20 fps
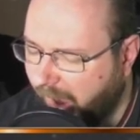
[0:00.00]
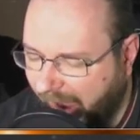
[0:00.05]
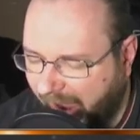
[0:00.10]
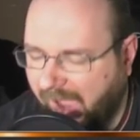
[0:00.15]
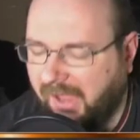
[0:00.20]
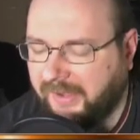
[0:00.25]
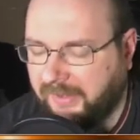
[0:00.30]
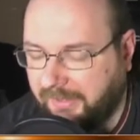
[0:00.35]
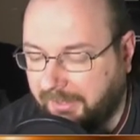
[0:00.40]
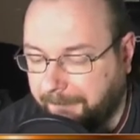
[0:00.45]

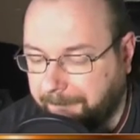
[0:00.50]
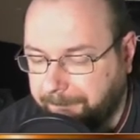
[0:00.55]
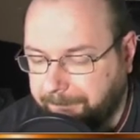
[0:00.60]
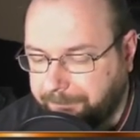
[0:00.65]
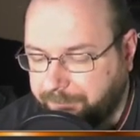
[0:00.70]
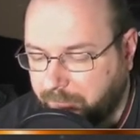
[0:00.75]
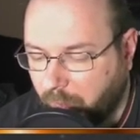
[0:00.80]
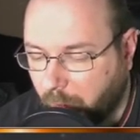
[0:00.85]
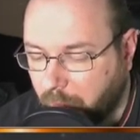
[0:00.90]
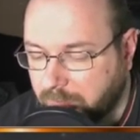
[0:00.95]
Eine, ja.
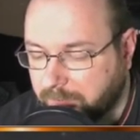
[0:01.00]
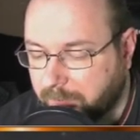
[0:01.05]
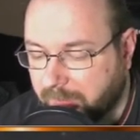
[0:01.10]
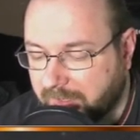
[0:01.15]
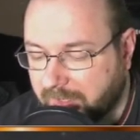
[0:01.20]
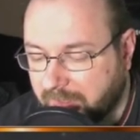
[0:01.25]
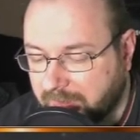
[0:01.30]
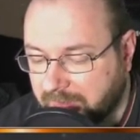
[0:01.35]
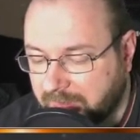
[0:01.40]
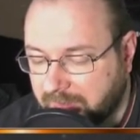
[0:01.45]
Und man
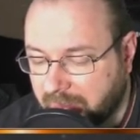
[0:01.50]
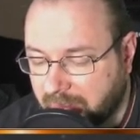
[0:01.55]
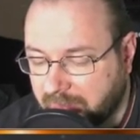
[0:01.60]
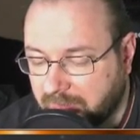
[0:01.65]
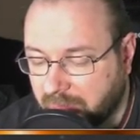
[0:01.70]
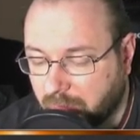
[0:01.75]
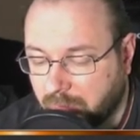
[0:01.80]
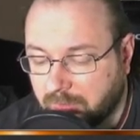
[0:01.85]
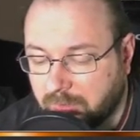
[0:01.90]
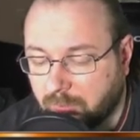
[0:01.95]
kann die
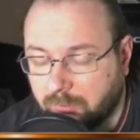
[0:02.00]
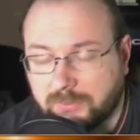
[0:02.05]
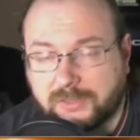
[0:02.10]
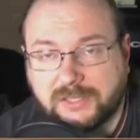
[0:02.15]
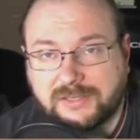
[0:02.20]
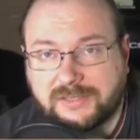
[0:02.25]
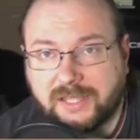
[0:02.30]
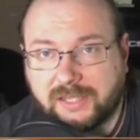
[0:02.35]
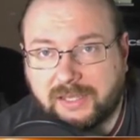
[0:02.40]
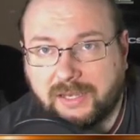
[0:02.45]
dann äh, unter
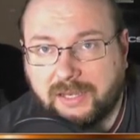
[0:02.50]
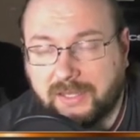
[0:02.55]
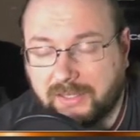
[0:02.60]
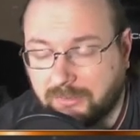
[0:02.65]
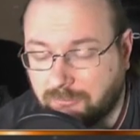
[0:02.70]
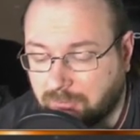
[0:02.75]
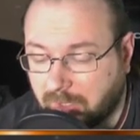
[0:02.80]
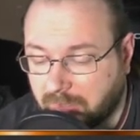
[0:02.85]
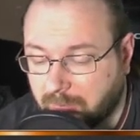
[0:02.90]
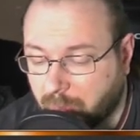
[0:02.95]
das Deck legen
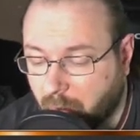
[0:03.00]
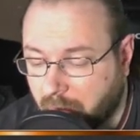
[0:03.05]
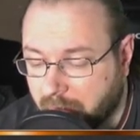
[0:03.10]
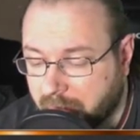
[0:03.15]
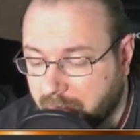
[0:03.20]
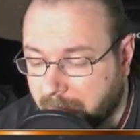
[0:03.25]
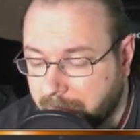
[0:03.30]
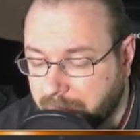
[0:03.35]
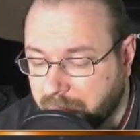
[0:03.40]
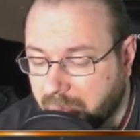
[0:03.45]
in Random
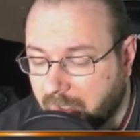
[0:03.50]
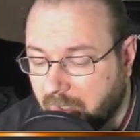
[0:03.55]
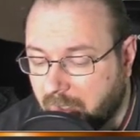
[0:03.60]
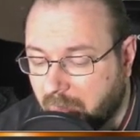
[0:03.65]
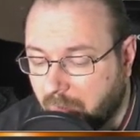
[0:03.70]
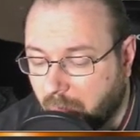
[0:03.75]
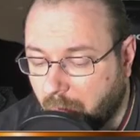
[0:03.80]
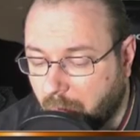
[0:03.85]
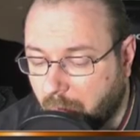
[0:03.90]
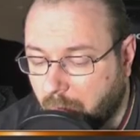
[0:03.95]
Order.
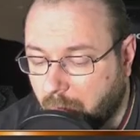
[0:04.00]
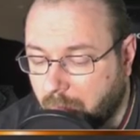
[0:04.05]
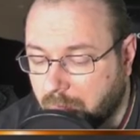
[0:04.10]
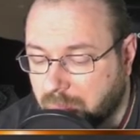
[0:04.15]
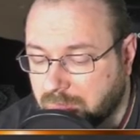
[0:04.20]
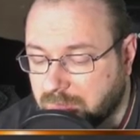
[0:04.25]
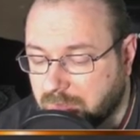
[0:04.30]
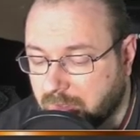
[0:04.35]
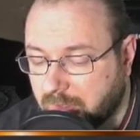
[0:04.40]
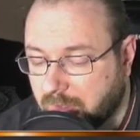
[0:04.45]

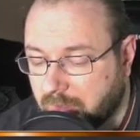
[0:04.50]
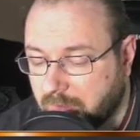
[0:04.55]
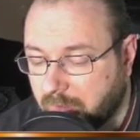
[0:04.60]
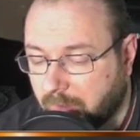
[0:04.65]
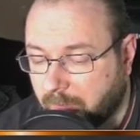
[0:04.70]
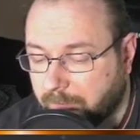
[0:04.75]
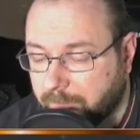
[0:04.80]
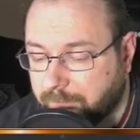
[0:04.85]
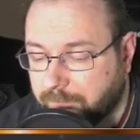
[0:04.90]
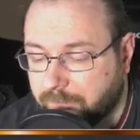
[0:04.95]
Und äh,
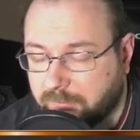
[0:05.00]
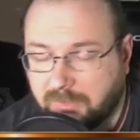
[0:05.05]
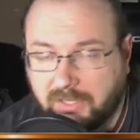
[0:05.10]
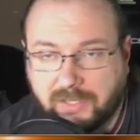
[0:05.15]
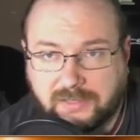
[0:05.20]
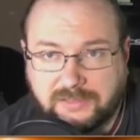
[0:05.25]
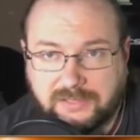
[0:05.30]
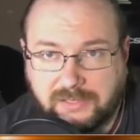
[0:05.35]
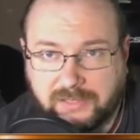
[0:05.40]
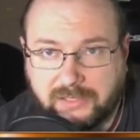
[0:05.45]
ja, die
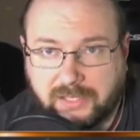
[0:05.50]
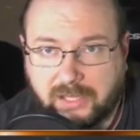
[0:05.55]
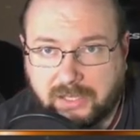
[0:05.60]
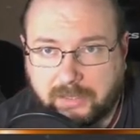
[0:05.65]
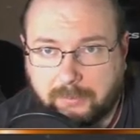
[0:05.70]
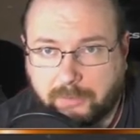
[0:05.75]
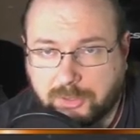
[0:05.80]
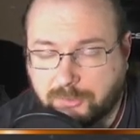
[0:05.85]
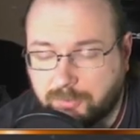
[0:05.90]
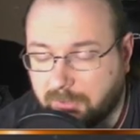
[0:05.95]
exilierte Karte
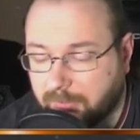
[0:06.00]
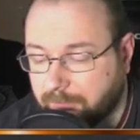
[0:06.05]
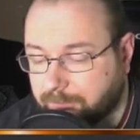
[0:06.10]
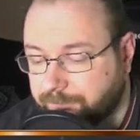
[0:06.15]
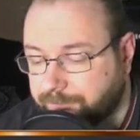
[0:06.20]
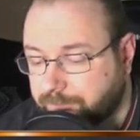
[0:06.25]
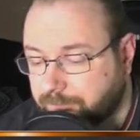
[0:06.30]
kann man spielen.